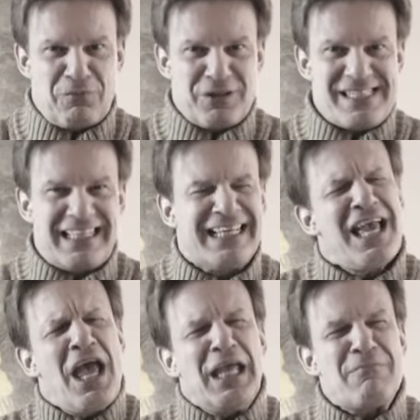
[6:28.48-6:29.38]
por estar
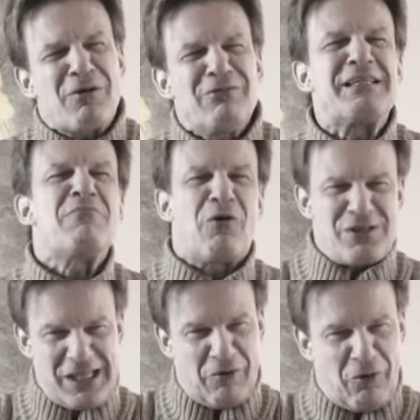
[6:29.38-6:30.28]
ahí. Y por último,
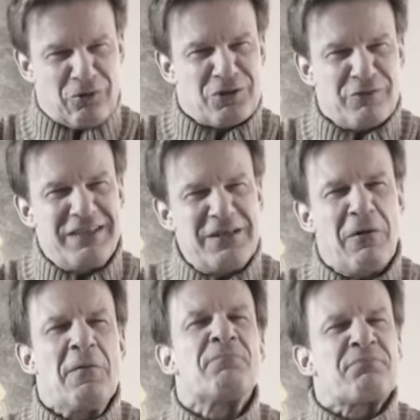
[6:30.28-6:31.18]
os dejo otro
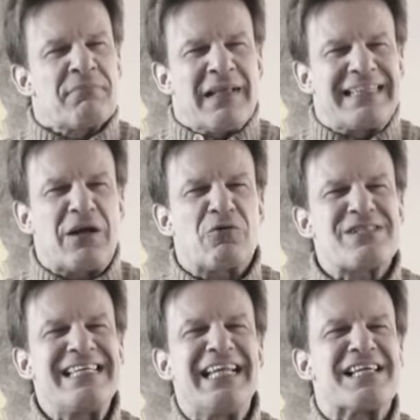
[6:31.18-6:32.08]
vídeo de
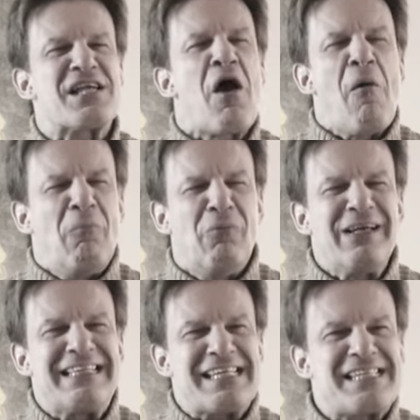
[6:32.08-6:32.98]
cocinas
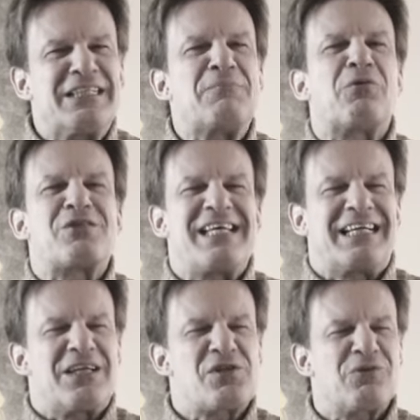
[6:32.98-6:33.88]
muy interesante por si
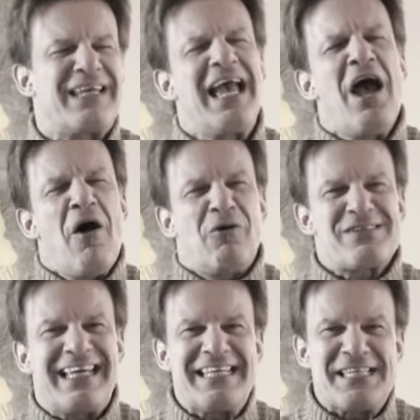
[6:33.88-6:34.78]
acaso que
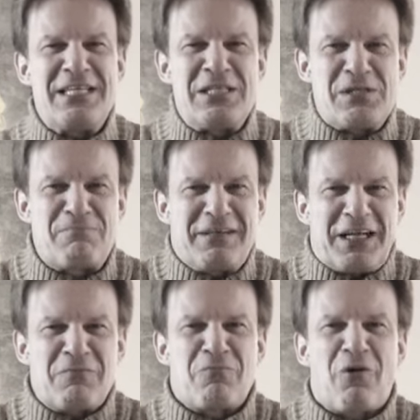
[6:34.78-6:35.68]
os queréis
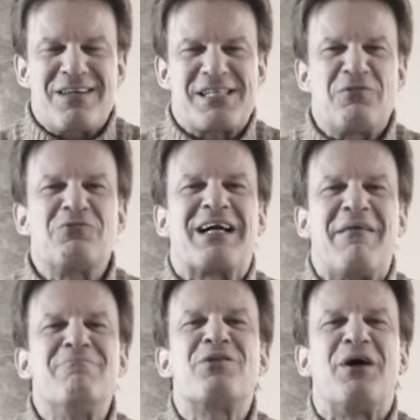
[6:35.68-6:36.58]
inspirar un poco a hacer un
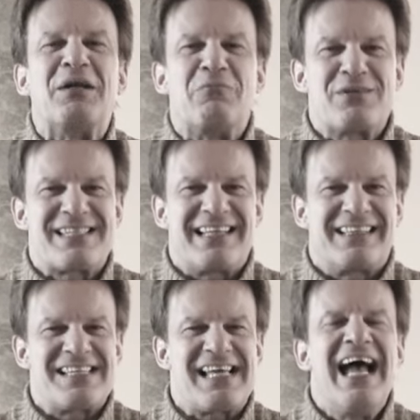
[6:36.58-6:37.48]
cambio en vuestra
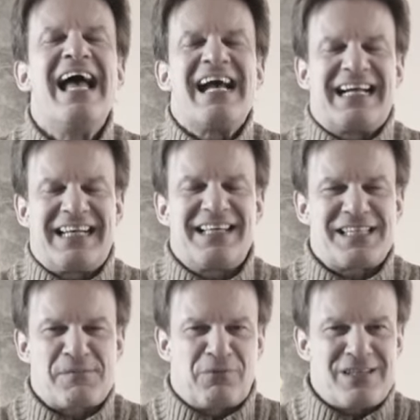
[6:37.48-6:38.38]
casa.
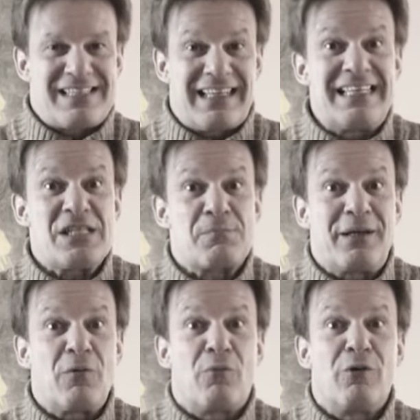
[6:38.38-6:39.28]
Gracias por estar ahí,
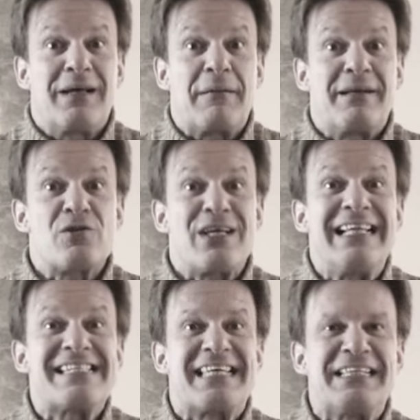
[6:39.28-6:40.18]
espero volver a veros en
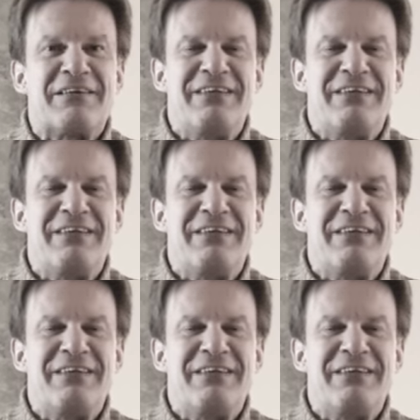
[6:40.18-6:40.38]
el siguiente